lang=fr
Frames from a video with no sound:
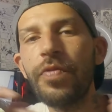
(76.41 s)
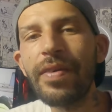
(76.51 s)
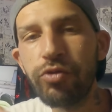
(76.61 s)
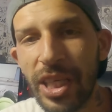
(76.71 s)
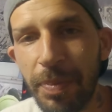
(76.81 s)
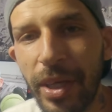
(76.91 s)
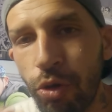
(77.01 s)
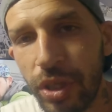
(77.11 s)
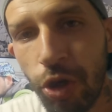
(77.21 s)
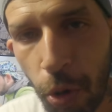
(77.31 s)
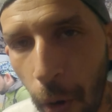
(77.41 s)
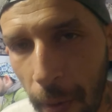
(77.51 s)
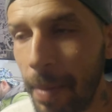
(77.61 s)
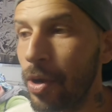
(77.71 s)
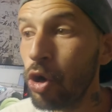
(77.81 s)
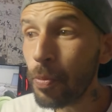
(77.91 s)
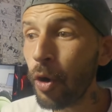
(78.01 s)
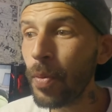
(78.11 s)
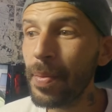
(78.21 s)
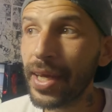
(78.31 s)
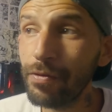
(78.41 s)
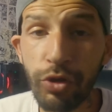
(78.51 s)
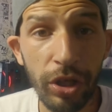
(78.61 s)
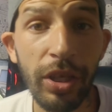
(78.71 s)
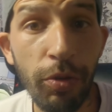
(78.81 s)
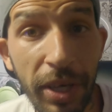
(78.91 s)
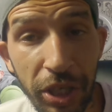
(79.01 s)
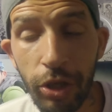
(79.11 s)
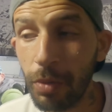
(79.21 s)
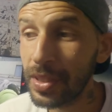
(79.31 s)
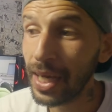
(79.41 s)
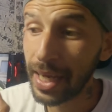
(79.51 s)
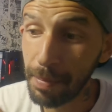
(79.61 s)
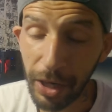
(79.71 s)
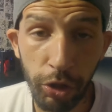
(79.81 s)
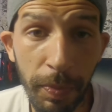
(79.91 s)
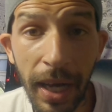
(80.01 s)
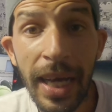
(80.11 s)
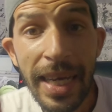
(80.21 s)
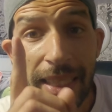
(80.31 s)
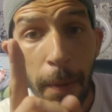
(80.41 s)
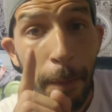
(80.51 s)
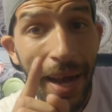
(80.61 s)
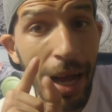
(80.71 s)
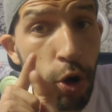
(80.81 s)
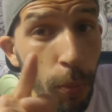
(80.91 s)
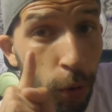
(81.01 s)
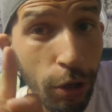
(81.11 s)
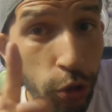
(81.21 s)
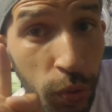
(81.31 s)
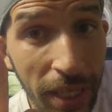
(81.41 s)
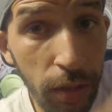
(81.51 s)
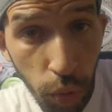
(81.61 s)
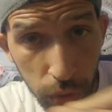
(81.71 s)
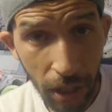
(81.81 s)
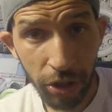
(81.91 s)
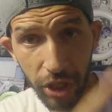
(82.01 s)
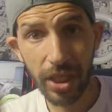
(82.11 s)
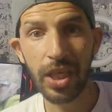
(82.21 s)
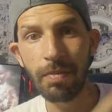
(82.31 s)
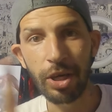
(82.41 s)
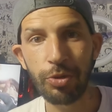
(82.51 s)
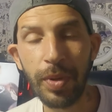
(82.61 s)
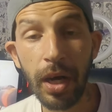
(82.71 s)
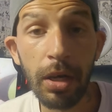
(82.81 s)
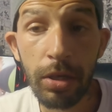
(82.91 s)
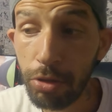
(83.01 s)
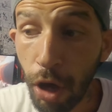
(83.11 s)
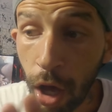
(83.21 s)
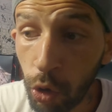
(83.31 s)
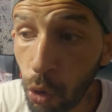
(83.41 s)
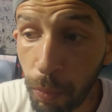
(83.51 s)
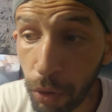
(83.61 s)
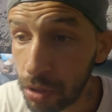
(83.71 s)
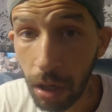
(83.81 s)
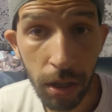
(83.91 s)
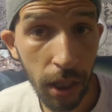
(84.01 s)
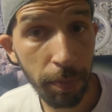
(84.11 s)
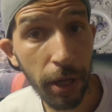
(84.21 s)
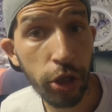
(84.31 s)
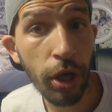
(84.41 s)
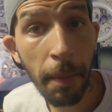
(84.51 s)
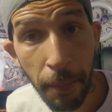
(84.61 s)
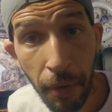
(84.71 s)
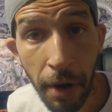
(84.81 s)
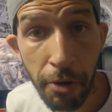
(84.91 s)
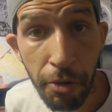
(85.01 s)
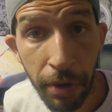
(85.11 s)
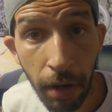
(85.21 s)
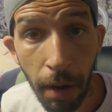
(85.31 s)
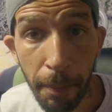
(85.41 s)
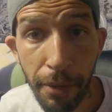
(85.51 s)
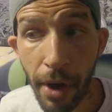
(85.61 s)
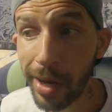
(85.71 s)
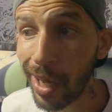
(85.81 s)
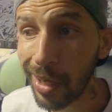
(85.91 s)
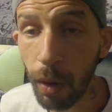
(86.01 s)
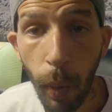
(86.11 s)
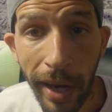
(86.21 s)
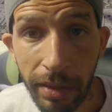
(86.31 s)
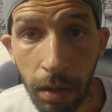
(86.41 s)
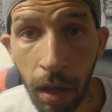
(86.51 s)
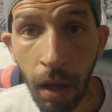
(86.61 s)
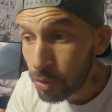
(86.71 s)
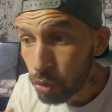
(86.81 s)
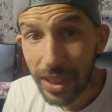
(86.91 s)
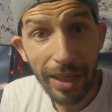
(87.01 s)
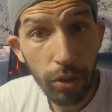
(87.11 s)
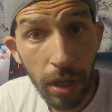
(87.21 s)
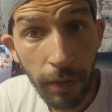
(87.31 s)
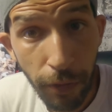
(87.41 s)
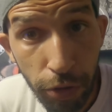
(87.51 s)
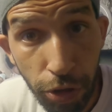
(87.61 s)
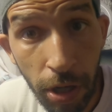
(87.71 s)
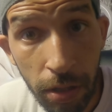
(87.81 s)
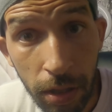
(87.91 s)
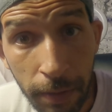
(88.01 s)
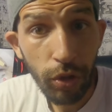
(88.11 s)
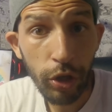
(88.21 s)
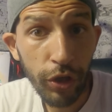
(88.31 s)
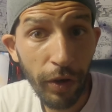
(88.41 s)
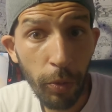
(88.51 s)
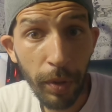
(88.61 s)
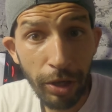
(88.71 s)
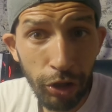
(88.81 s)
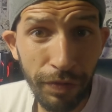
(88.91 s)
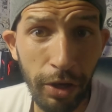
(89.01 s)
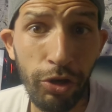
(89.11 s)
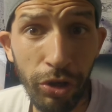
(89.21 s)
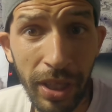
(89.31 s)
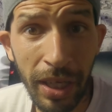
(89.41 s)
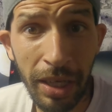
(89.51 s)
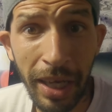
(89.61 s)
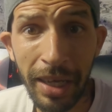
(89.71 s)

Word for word: je vais vous expliquer aussi le problème. Le problème, quand vous jetez une machine comme ça qui ne marche pas, c'est pas le produit tout entier qui marche pas. C'est un composant qui partit un peu en couille, un peu en cacahuète. Mais tout ce qu'il y a dedans fonctionne. Et toi, tu vas le prendre, tu vas le jeter